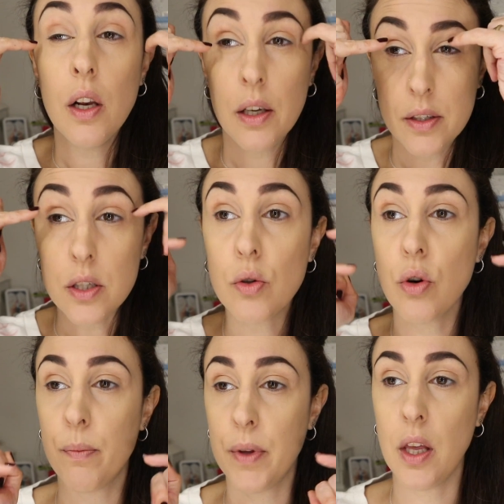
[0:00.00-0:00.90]
le
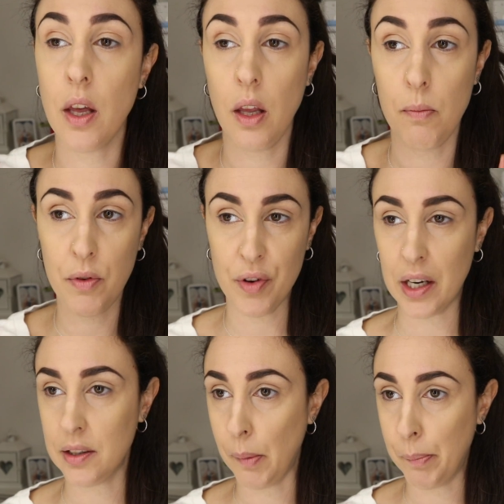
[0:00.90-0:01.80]
discromie e mi
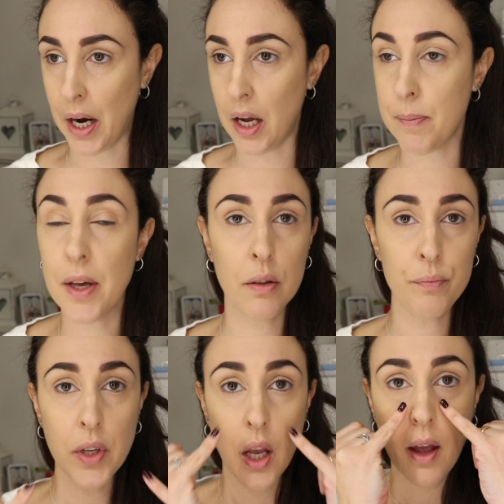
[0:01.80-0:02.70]
farà da primer
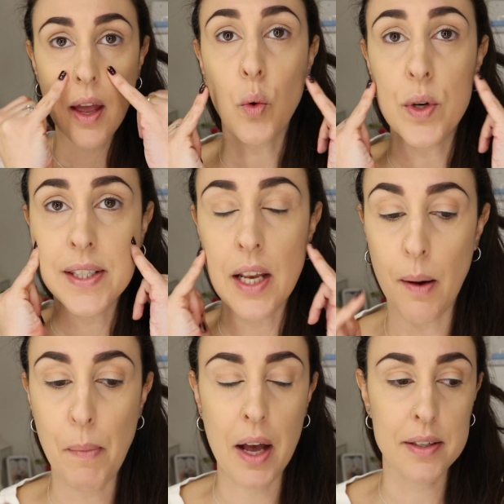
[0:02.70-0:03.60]
e questa è
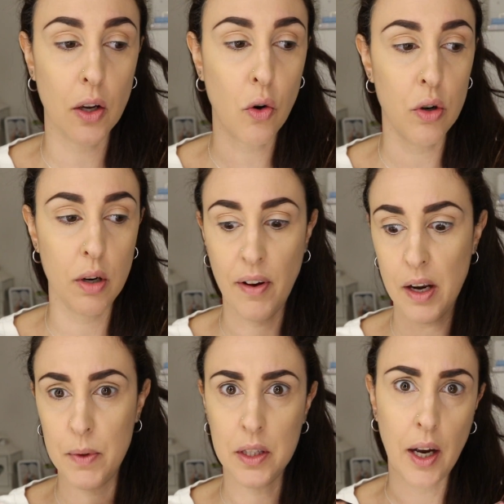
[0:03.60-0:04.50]
la base con
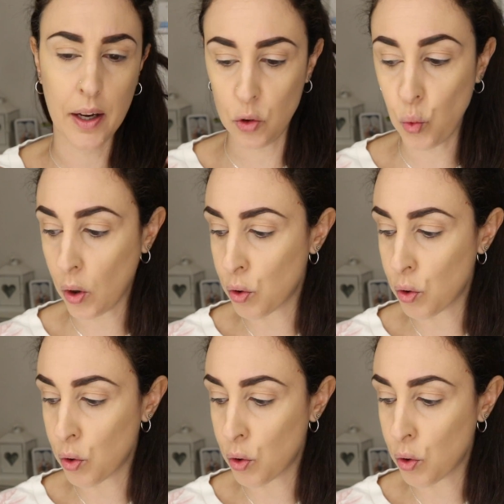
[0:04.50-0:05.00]
variamente anche due